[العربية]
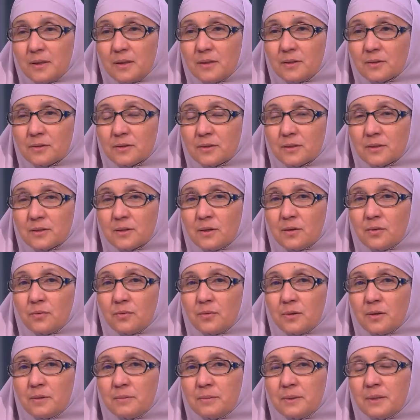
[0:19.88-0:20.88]
يا استاذه
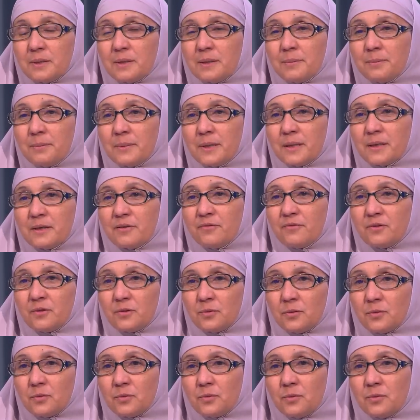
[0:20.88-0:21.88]
هو ابني لما عرفت
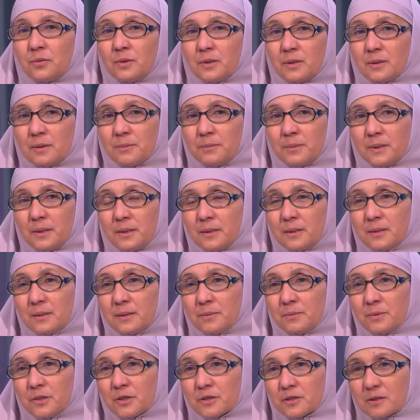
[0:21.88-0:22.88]
ان هو
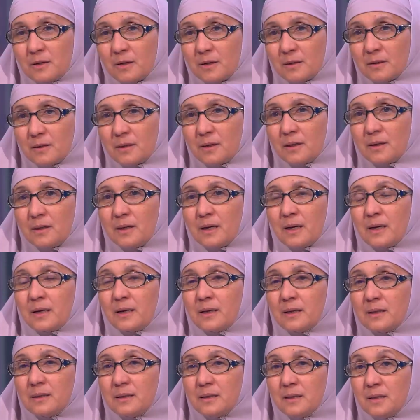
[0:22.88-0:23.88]
بيستحضر
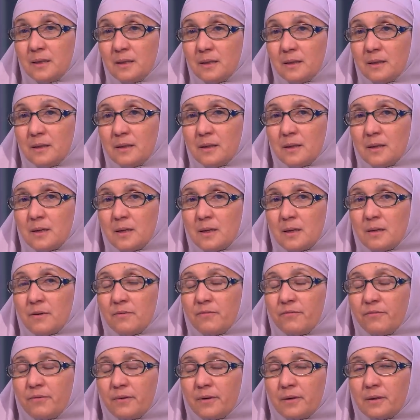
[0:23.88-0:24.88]
الحاجات دي
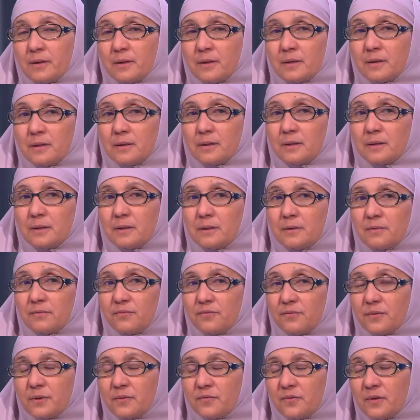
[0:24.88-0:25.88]

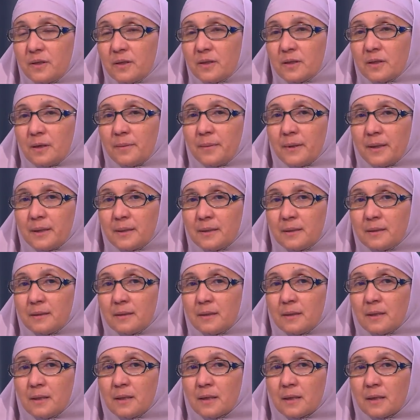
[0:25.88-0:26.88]
فانا طبعا
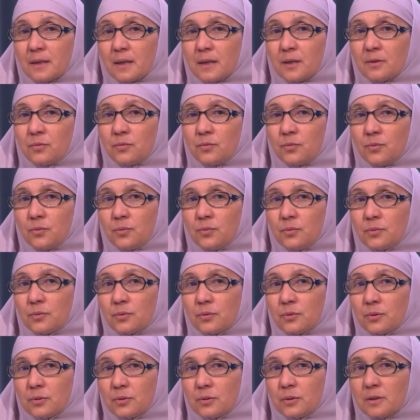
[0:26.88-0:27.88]
خدته
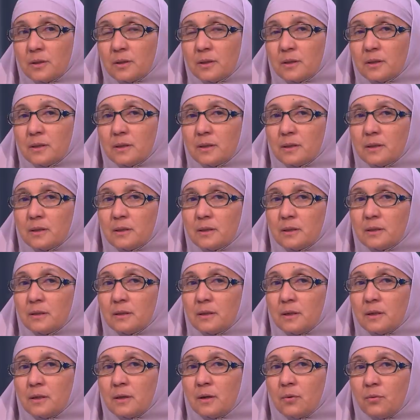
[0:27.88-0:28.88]
ورحت
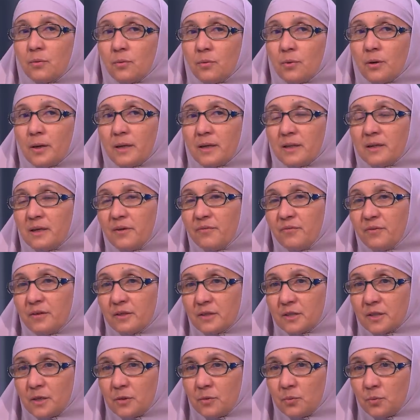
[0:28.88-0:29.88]
آه، اخوه قال ده فيه
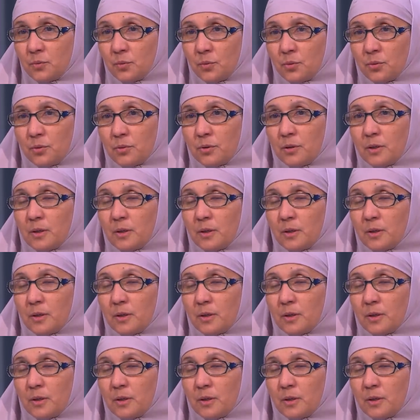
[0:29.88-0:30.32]
صندوق